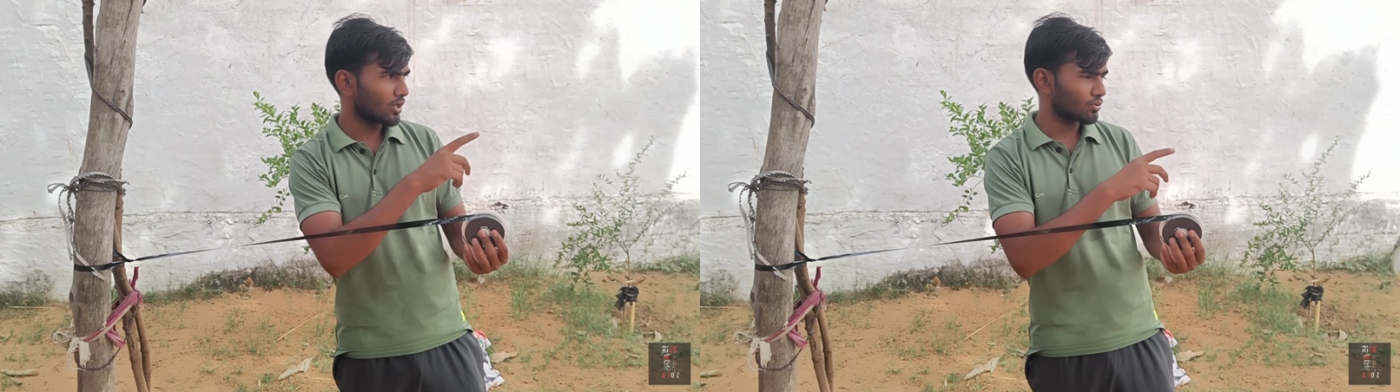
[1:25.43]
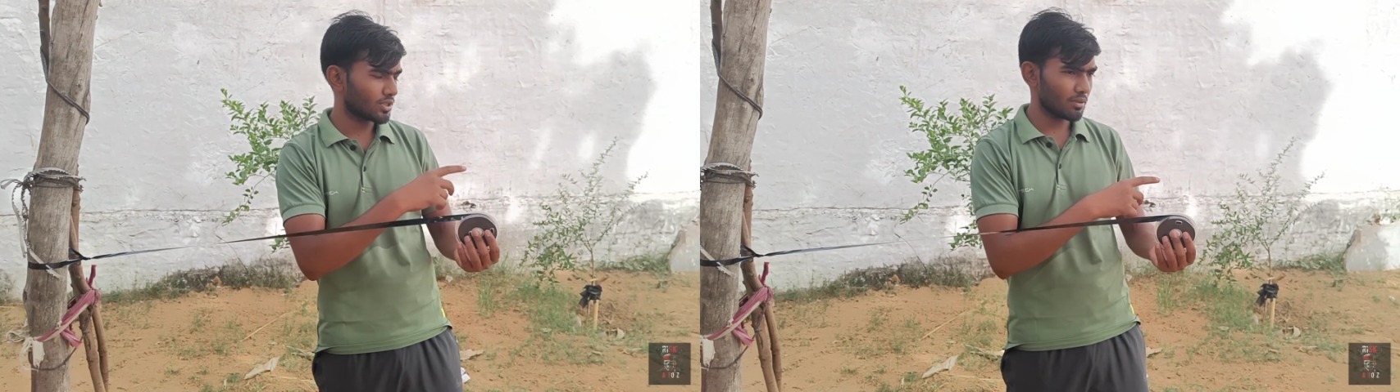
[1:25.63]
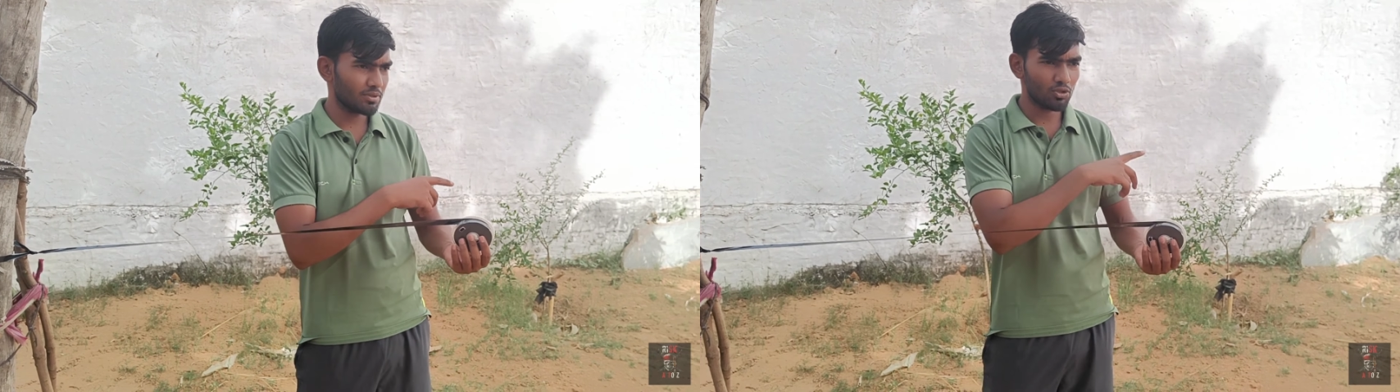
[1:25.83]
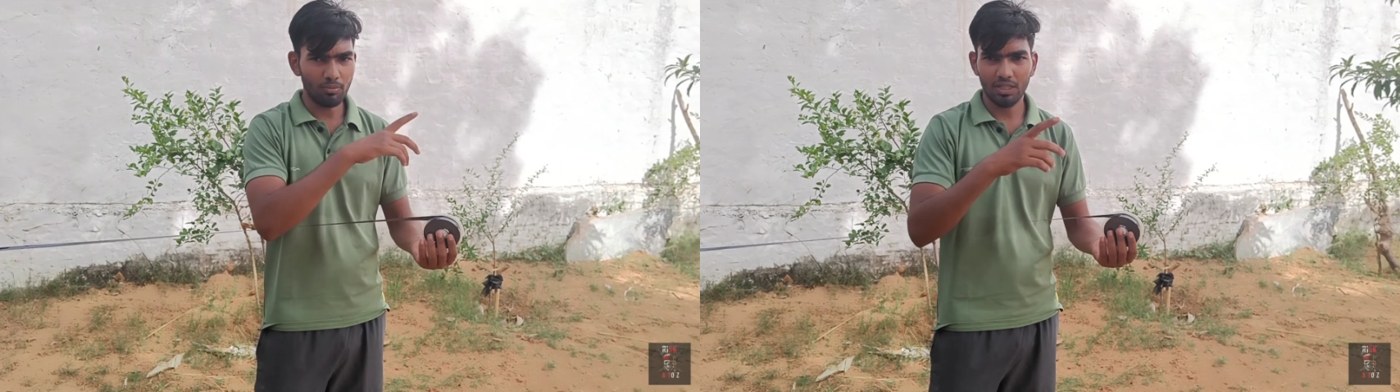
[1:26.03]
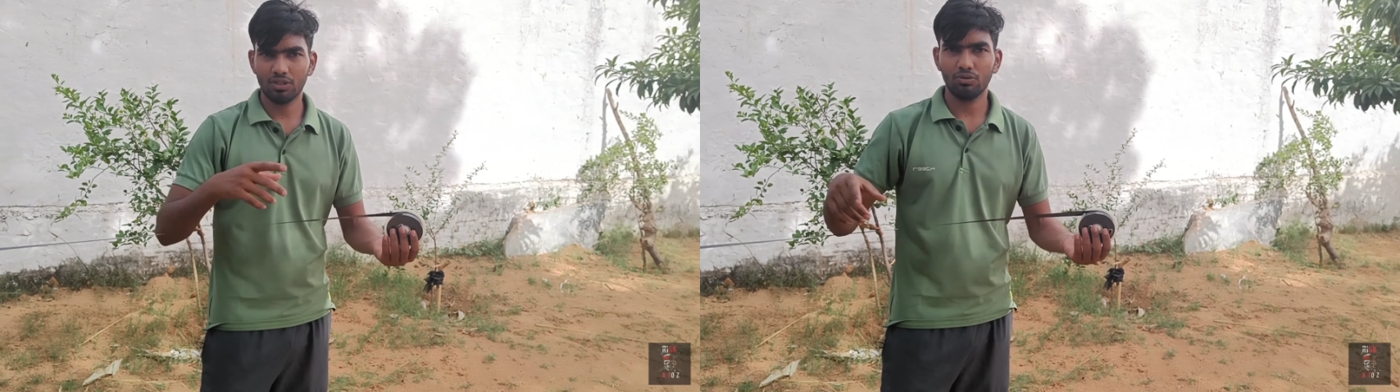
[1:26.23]
उस तरफ से
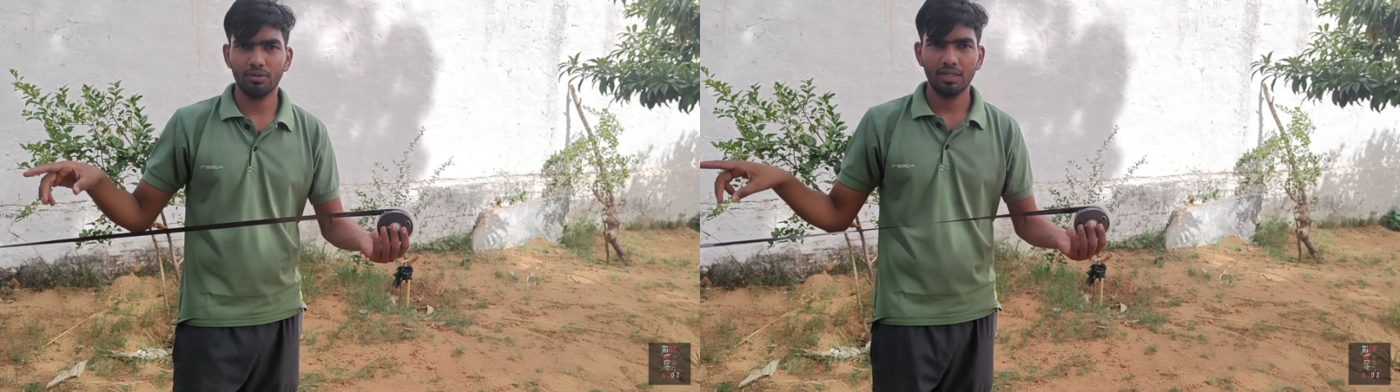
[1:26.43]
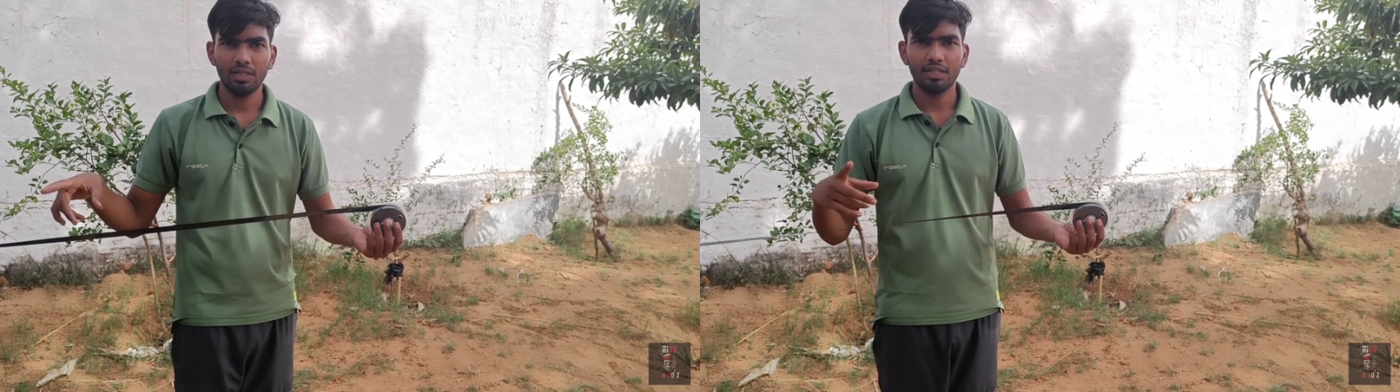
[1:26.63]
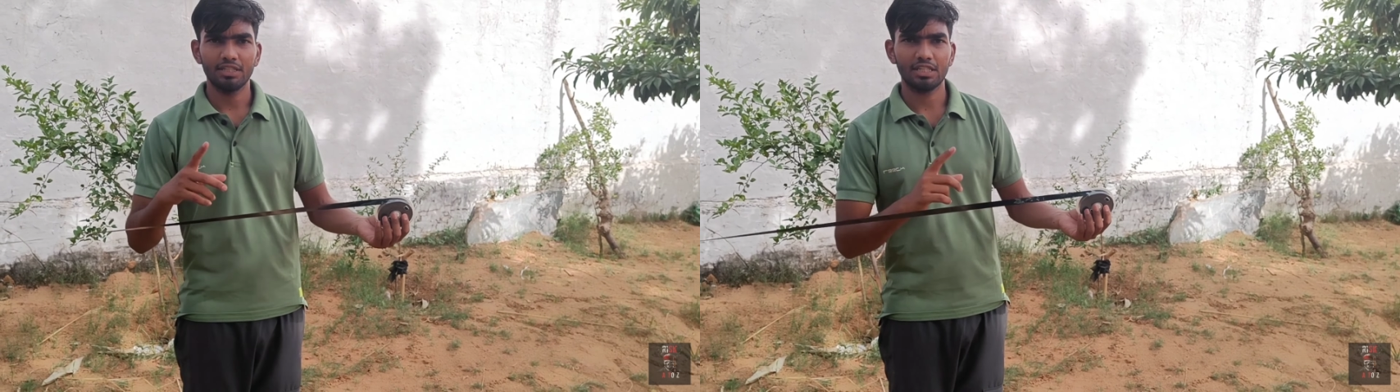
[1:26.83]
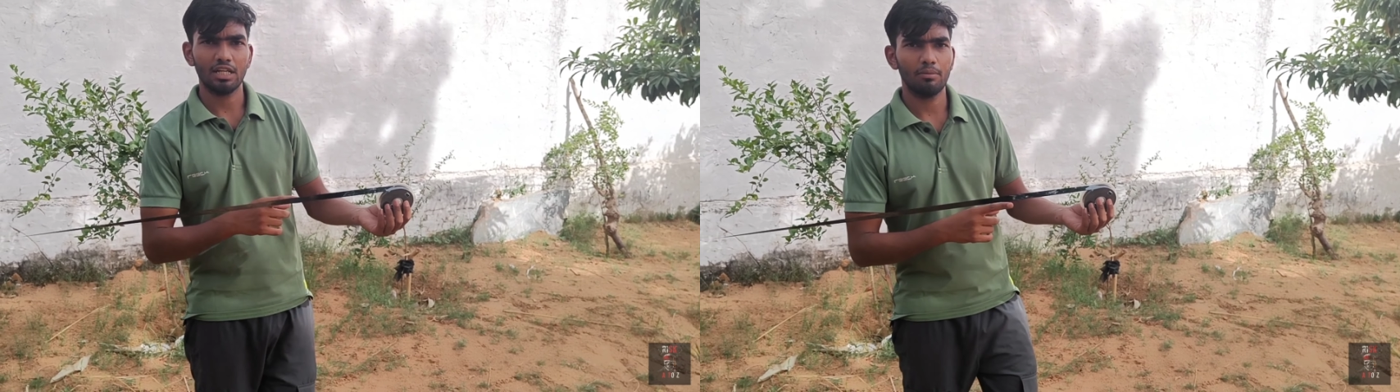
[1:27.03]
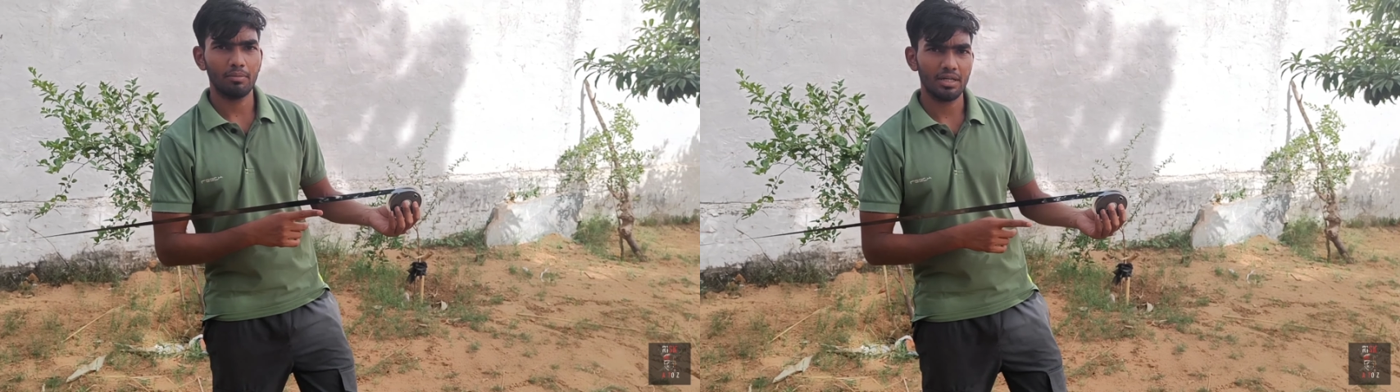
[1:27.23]
घुमाते हुए
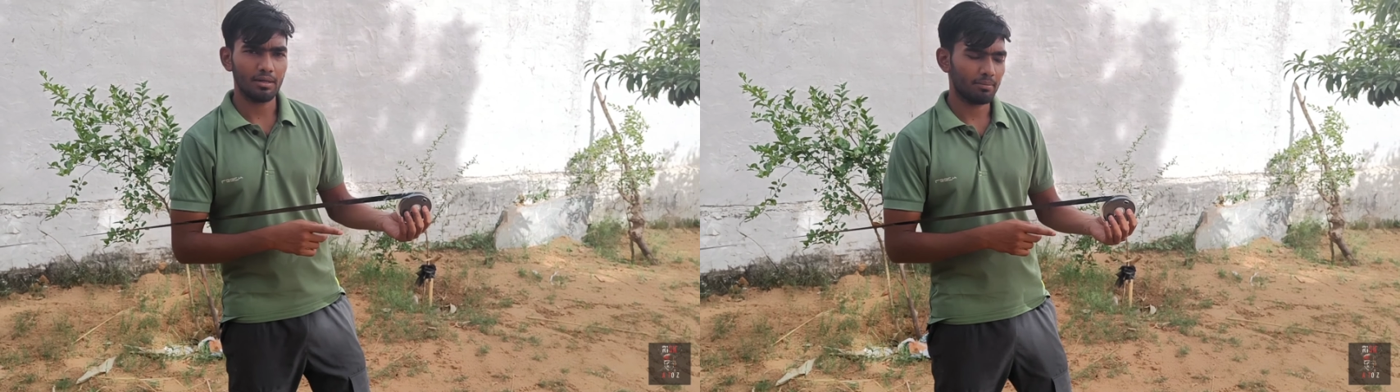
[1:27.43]
इसकी लंबाई का